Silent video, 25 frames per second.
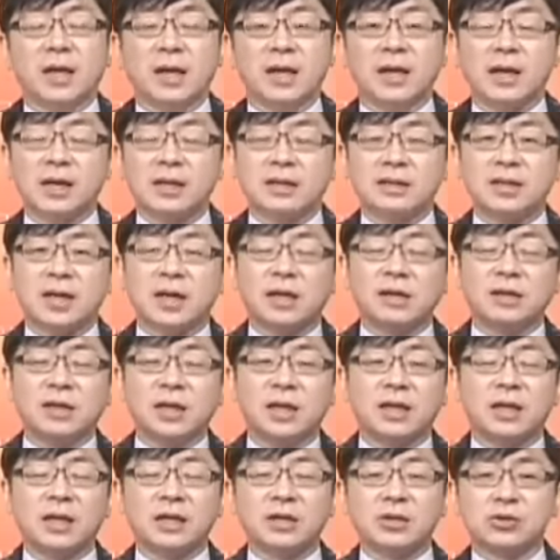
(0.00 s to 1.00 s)
看看山，
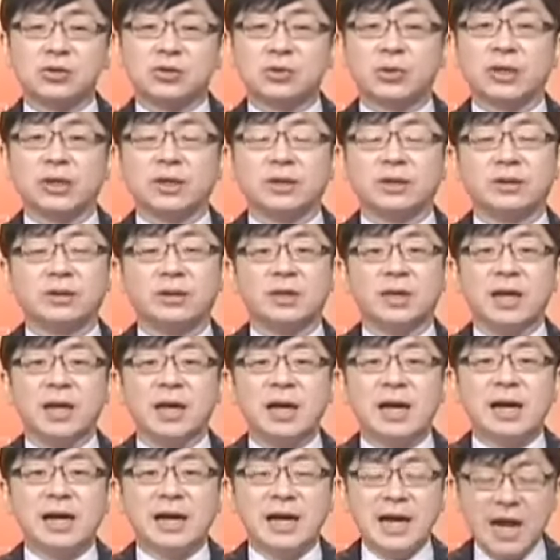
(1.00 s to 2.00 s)
看看水。
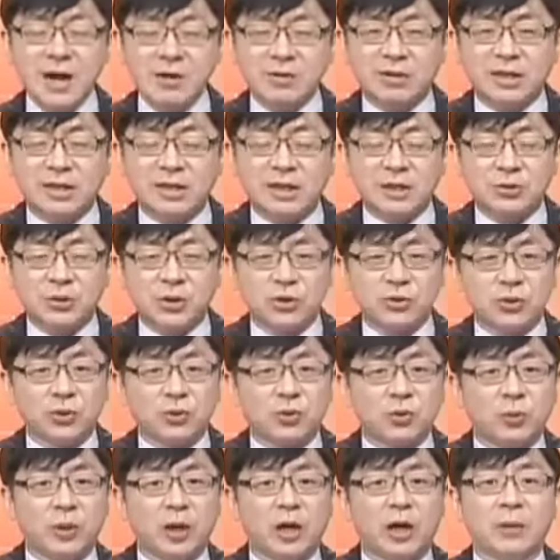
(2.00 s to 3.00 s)
六十几岁
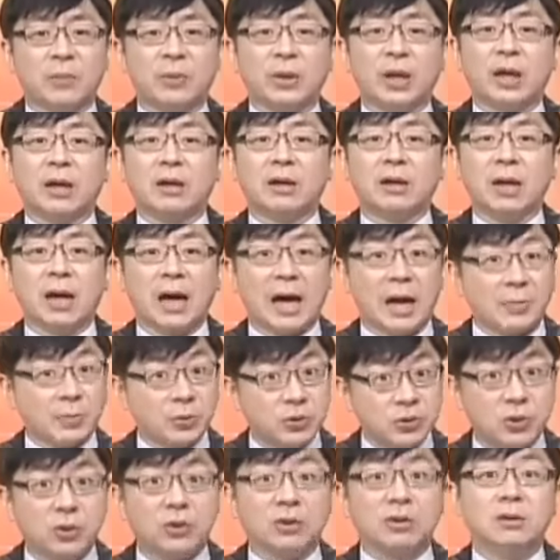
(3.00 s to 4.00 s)
做股票好不好？还
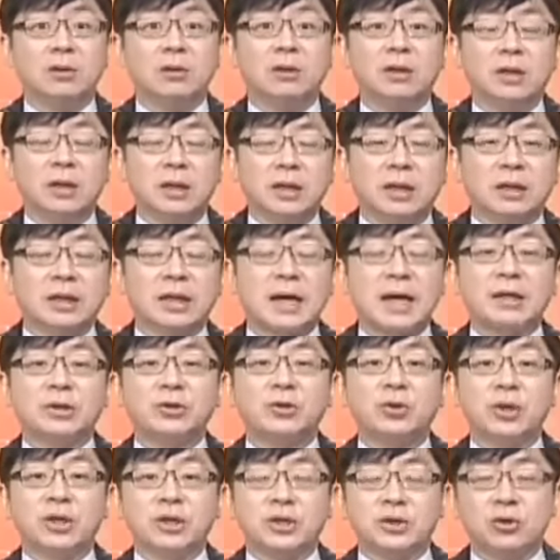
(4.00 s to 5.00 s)
不错，
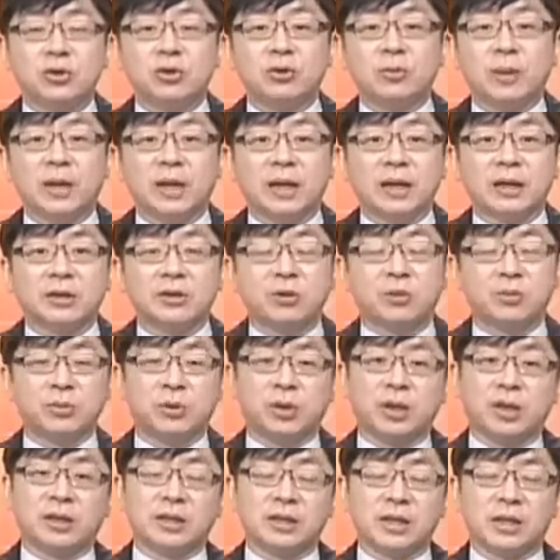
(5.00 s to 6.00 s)
刚退休嘛，对
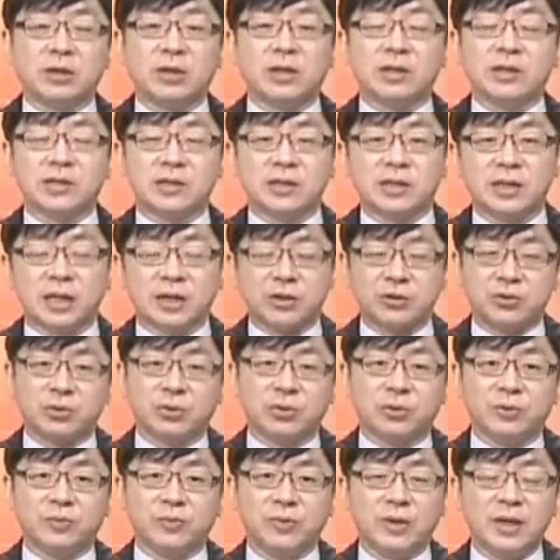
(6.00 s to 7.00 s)
不对？找点事来
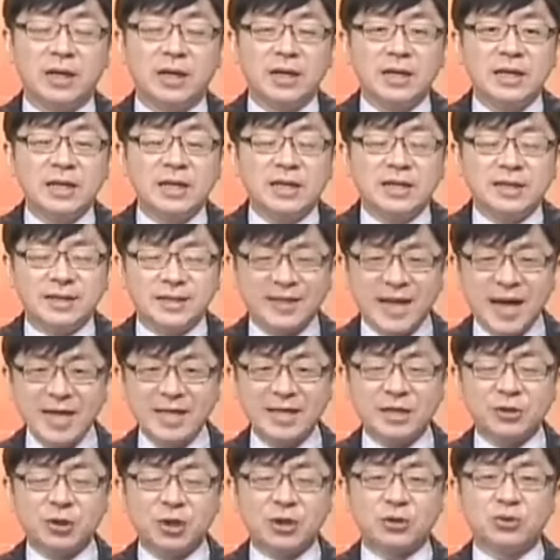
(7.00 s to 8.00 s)
做。
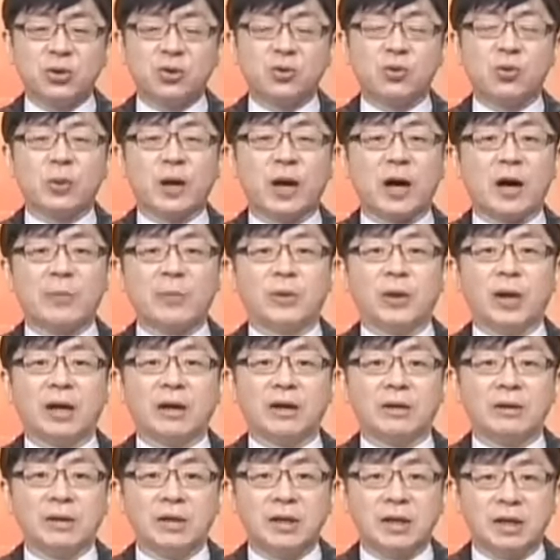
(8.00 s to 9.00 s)
三十岁做股票好不
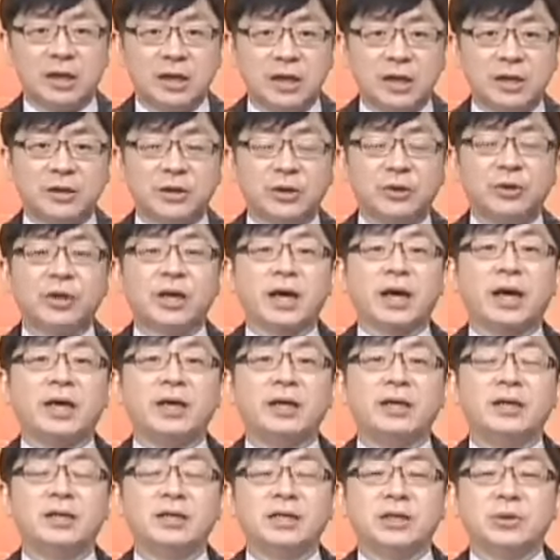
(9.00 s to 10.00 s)
好？很
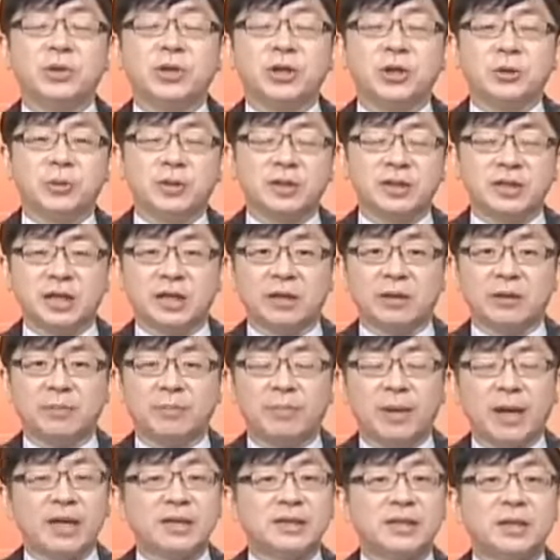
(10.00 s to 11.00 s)
OK，请问你有没有钱？
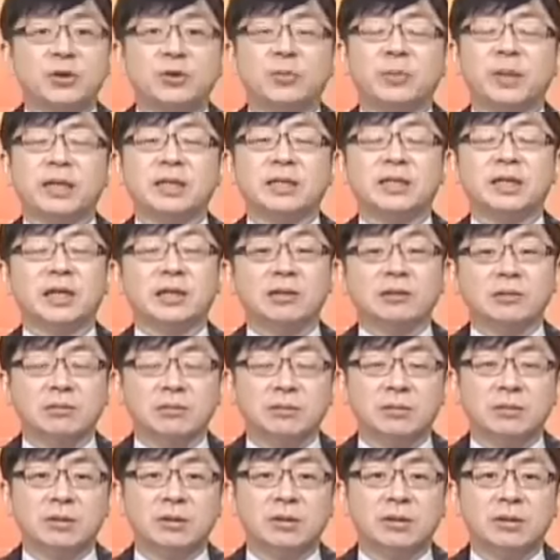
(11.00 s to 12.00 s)
拍谁？我没钱。
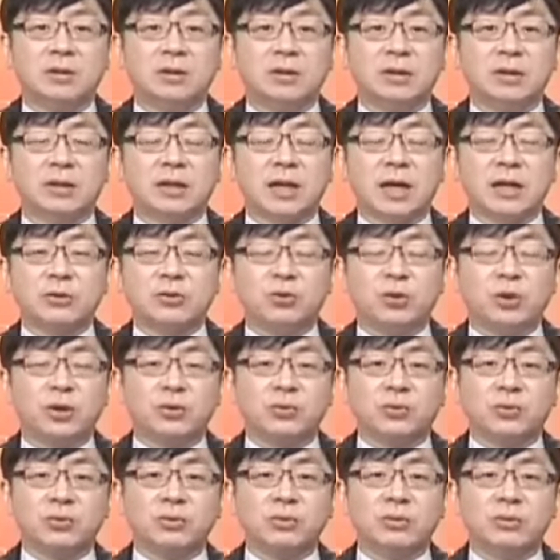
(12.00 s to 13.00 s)
刚
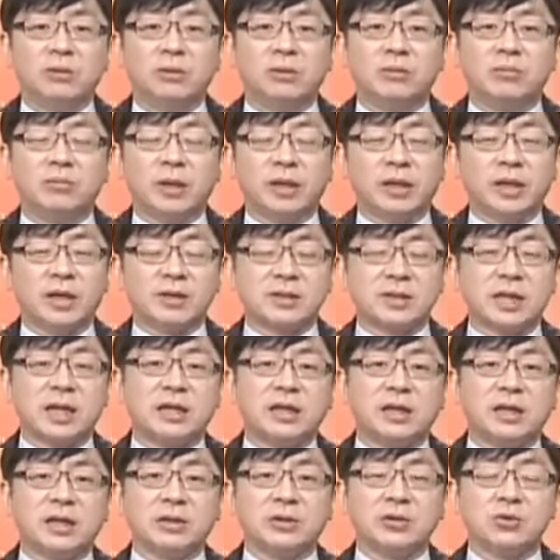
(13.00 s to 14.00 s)
退伍，没到
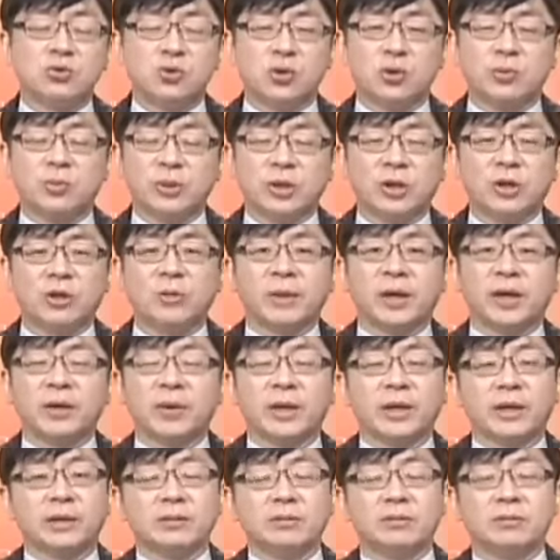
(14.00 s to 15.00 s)
三年，存不到一
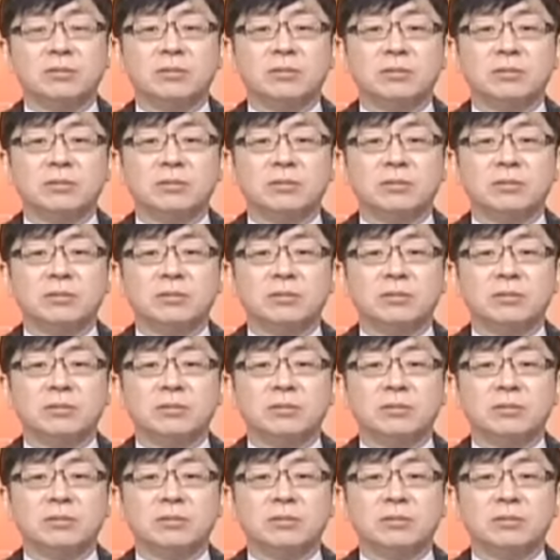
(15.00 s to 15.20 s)
百万，